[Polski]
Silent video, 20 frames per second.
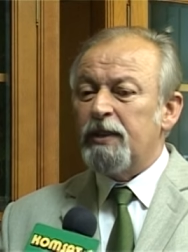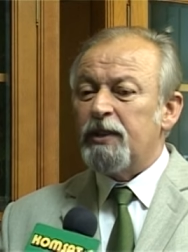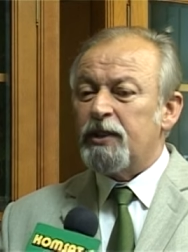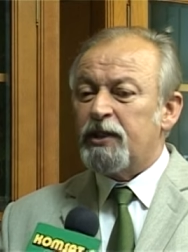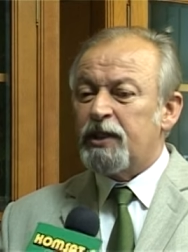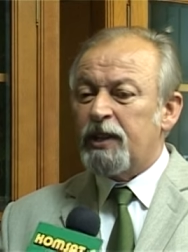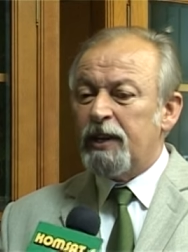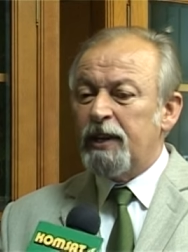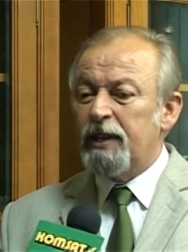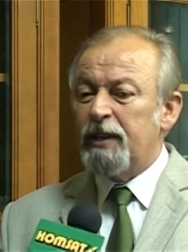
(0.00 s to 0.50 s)

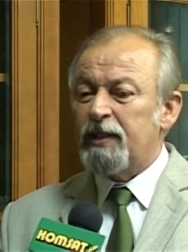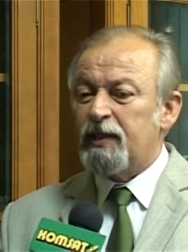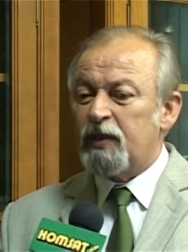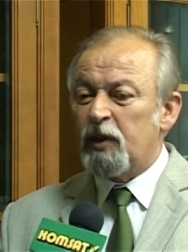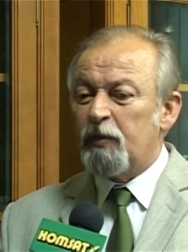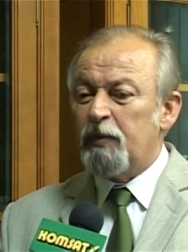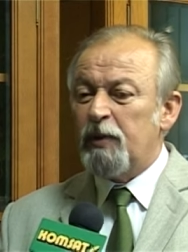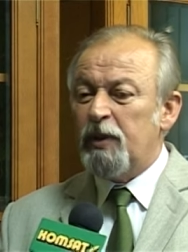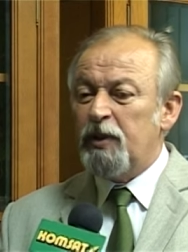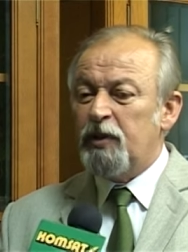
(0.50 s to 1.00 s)
że
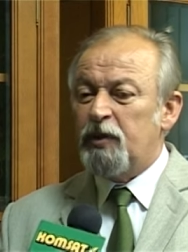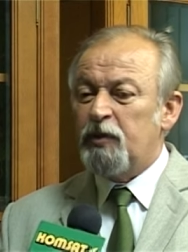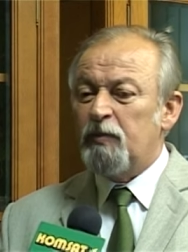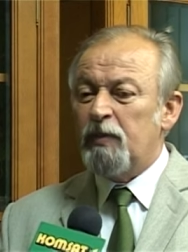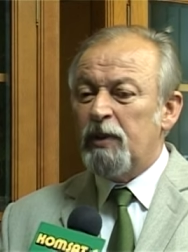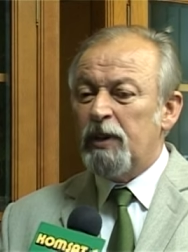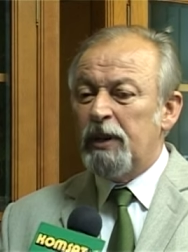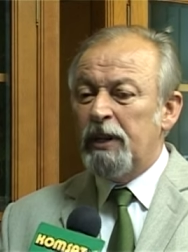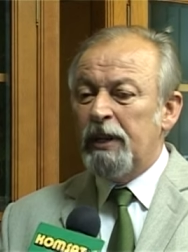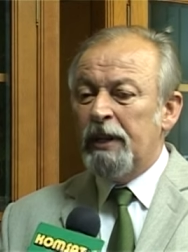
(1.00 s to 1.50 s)

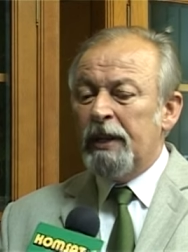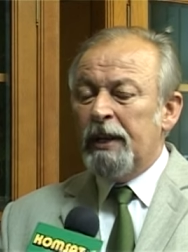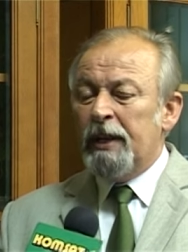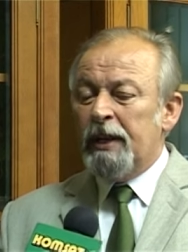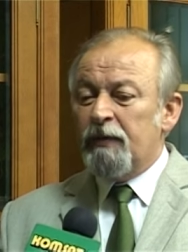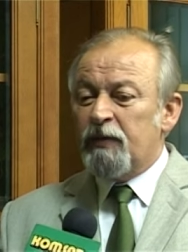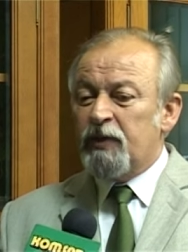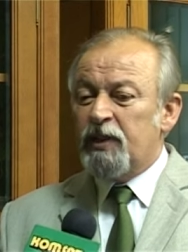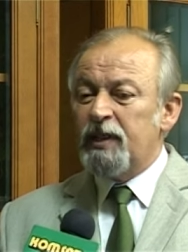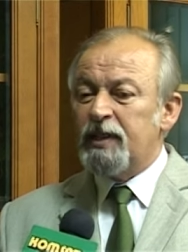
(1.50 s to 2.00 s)
zrobiliśmy
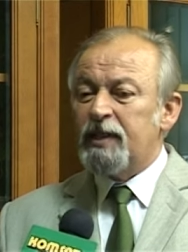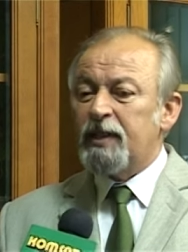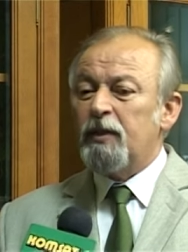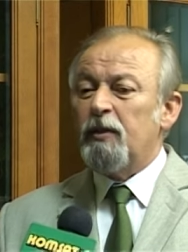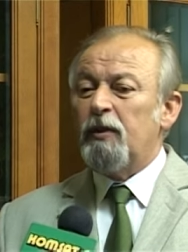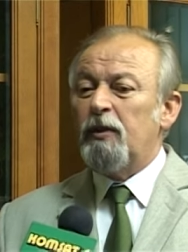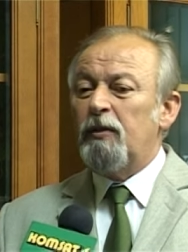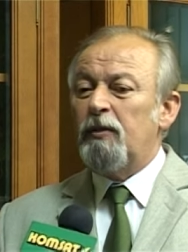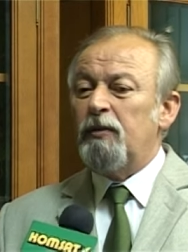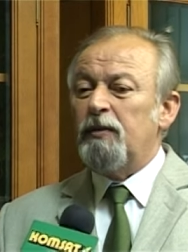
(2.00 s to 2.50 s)

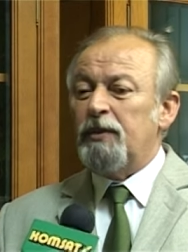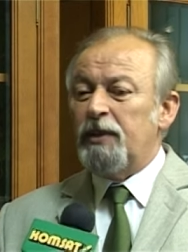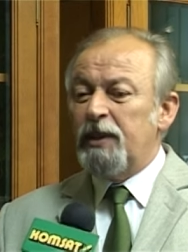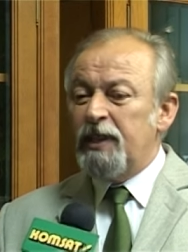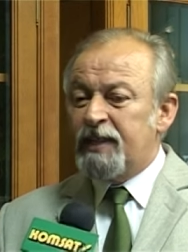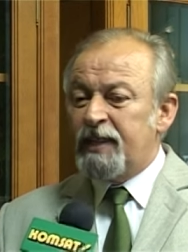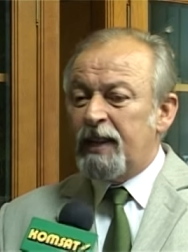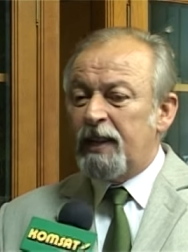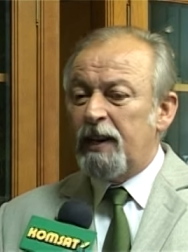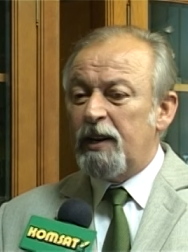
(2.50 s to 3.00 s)
wszystko i
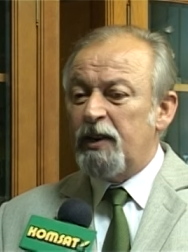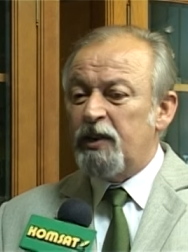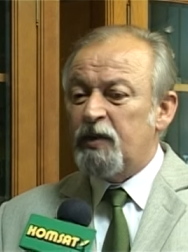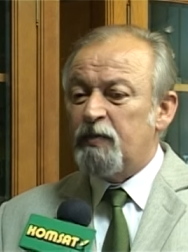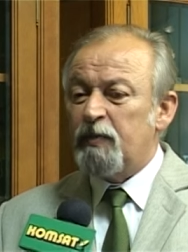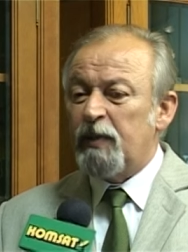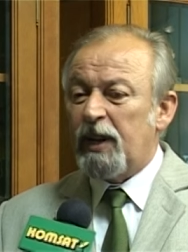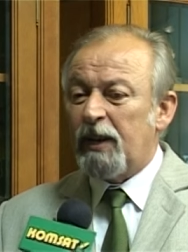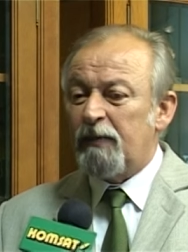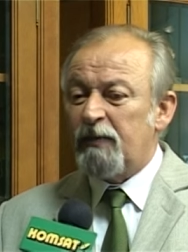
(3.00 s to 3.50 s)

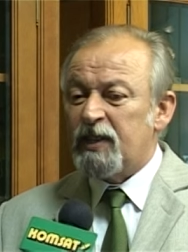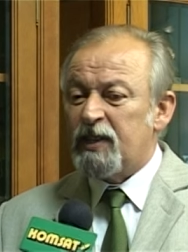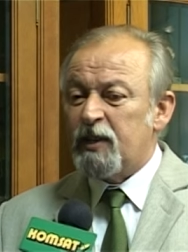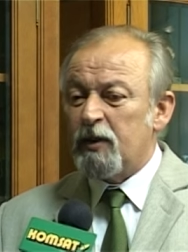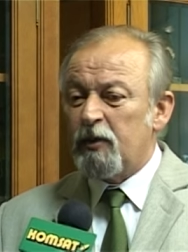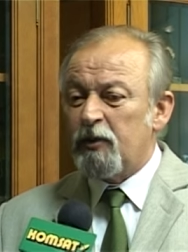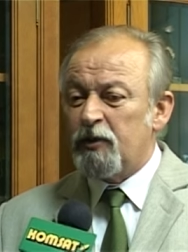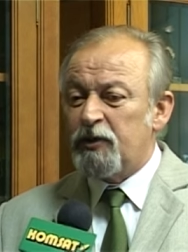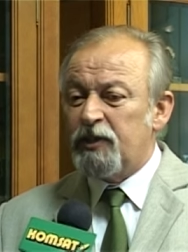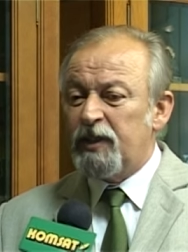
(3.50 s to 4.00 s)
stanęliśmy na
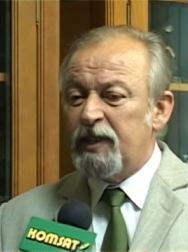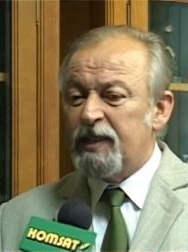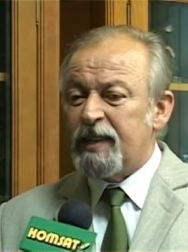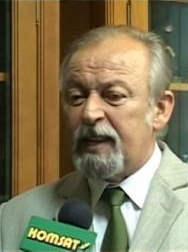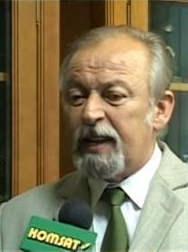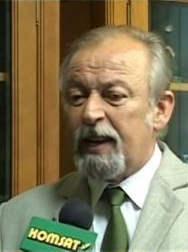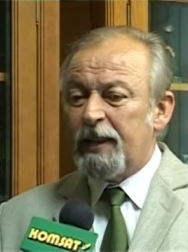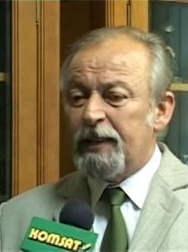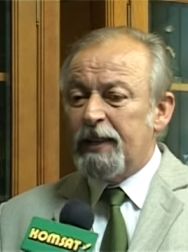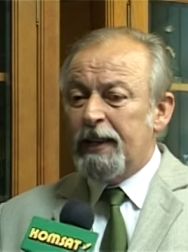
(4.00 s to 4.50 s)
wysokości
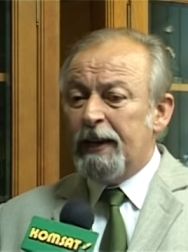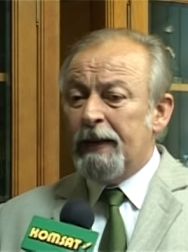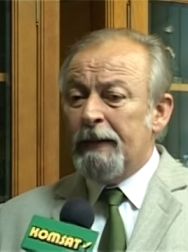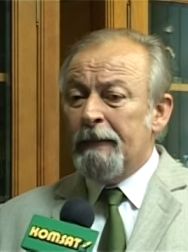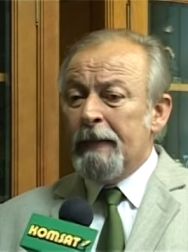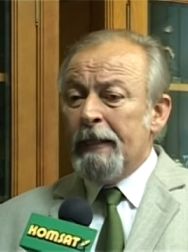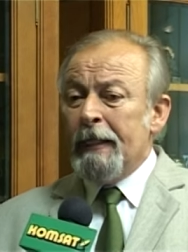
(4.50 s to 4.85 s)
zadania.